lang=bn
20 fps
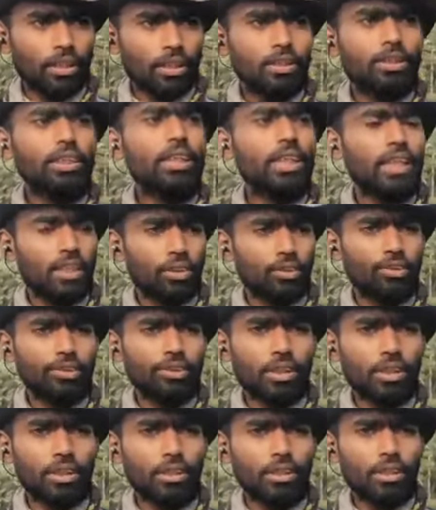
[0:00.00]
জিজ্ঞাসা
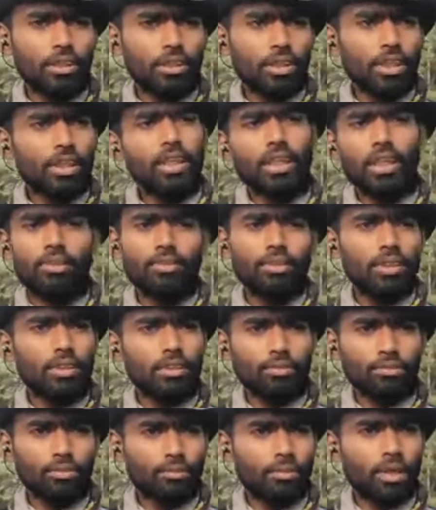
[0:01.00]
করছে এটাই আমাদের
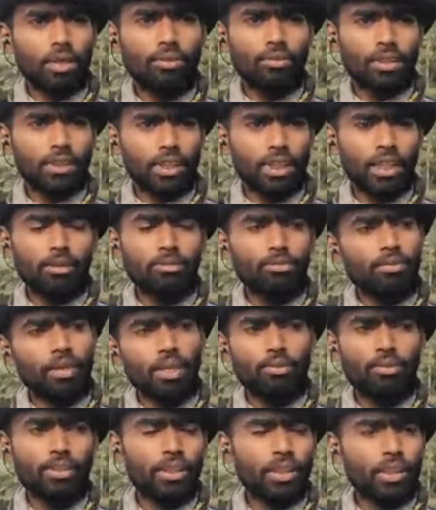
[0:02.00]
ভালোবাসা এই
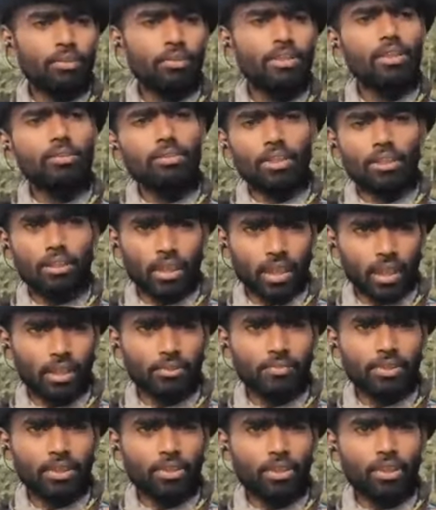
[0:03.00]
ভালোবাসাই আমাদেরকে
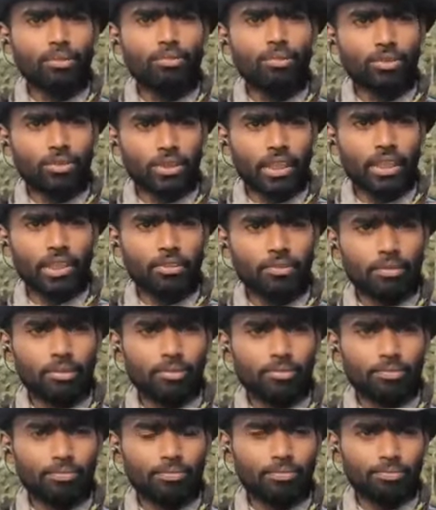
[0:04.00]
আগামীতে অনেক বড় জায়গা
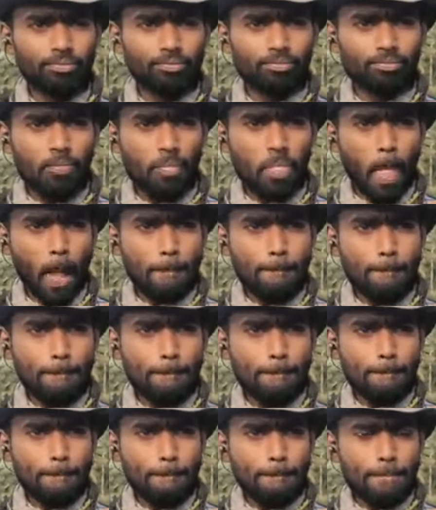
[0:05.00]
আগামী দিনে ওই কর্মসূচি
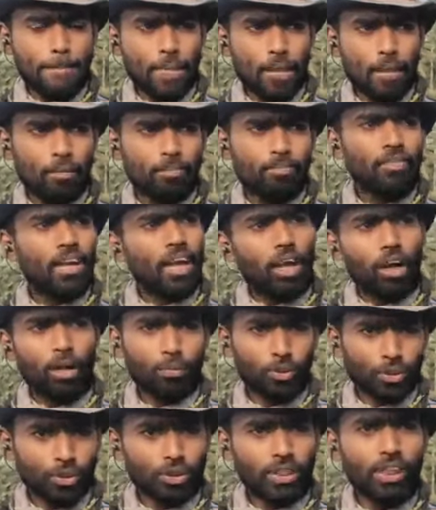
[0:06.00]
চলতে থাকবে
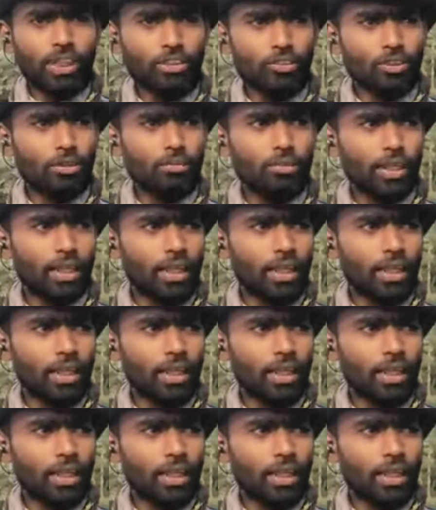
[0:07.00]
অবশ্যই এটা চলবে